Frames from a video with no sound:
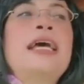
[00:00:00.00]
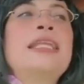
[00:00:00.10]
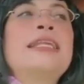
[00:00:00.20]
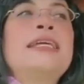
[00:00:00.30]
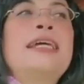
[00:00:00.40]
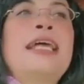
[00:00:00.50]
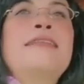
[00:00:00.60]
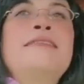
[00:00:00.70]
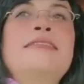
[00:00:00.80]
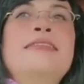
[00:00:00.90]

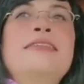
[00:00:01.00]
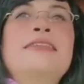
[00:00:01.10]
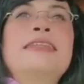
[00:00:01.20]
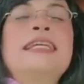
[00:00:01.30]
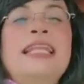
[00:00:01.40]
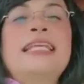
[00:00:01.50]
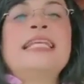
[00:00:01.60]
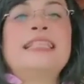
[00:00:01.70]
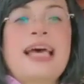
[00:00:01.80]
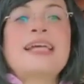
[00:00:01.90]
Dengan dengan
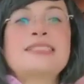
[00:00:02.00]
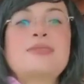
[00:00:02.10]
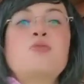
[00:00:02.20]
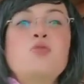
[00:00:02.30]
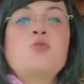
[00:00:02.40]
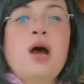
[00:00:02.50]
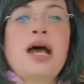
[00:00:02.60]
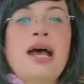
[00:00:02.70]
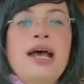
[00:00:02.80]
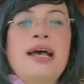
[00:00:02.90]
kita
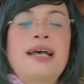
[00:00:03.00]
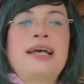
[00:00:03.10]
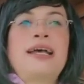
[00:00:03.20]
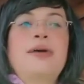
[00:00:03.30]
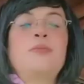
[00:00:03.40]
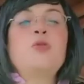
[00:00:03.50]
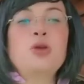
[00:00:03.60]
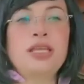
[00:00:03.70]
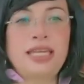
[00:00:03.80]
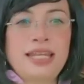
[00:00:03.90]
semua
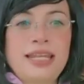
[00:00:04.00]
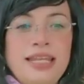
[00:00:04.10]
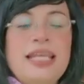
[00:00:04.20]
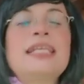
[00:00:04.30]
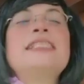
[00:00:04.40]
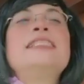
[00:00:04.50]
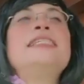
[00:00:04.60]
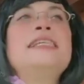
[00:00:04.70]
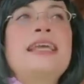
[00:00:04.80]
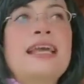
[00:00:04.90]
mungkin
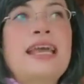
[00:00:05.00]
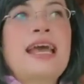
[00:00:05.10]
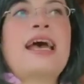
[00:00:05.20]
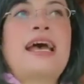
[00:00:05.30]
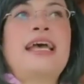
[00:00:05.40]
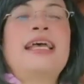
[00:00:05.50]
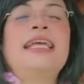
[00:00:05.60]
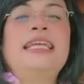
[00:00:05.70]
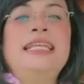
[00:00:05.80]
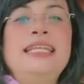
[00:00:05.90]
jika
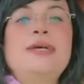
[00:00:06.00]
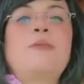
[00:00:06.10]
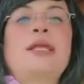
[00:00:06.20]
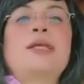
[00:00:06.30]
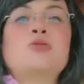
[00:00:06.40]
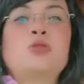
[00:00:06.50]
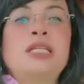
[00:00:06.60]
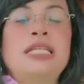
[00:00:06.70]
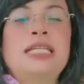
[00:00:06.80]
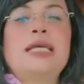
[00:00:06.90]
ide Madam
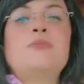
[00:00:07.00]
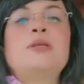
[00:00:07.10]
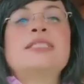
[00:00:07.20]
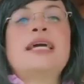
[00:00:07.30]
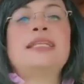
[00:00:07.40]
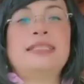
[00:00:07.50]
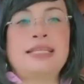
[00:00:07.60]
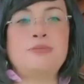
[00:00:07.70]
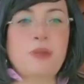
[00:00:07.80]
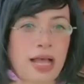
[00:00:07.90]
Suki ini bisa
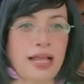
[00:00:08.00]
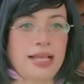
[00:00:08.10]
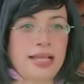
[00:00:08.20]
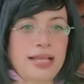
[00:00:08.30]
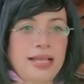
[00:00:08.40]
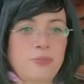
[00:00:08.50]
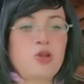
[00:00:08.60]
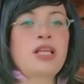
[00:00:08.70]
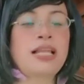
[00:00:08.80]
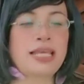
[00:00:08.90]
diterima.
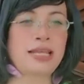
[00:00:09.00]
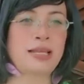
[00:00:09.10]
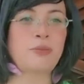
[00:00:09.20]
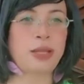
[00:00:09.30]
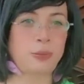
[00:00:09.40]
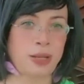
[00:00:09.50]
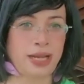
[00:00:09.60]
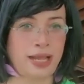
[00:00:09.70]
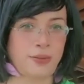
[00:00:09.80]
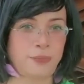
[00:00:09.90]
Menurut kalian
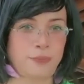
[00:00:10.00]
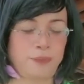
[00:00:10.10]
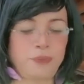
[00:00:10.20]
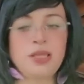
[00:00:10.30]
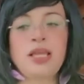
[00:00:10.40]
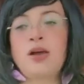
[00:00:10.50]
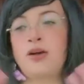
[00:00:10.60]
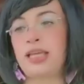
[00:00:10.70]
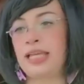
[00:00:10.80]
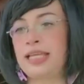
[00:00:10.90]
bagaimana?
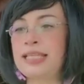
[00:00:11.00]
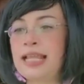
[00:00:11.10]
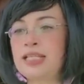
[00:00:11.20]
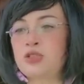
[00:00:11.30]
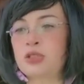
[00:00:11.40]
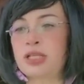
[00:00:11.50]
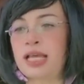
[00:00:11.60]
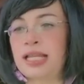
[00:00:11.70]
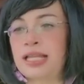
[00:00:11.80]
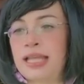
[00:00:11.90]
Oke, kita
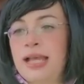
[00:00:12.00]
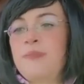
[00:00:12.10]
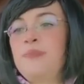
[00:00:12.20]
lanjutkan ya.